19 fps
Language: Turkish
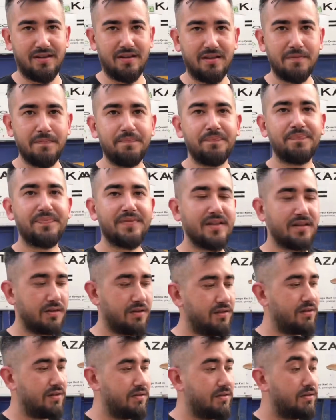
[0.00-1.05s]
Çatlama
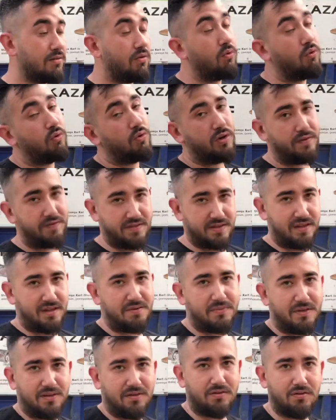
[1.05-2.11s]
patlama var mı? Oo
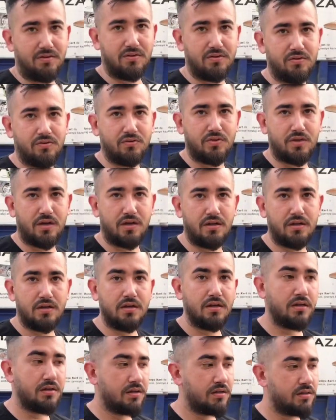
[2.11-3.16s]
efsane patlama Pop bank
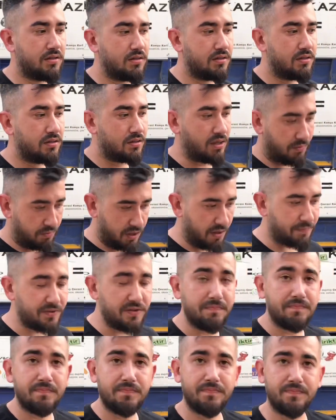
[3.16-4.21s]
yapabildiniz mi? Tabii
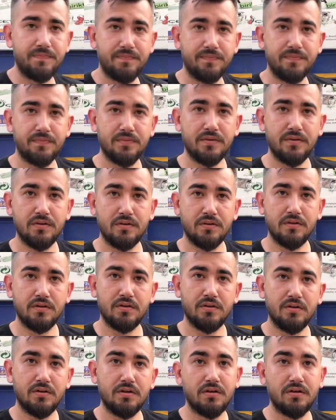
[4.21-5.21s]
yaptım. Çatır çutur gidiyor ha.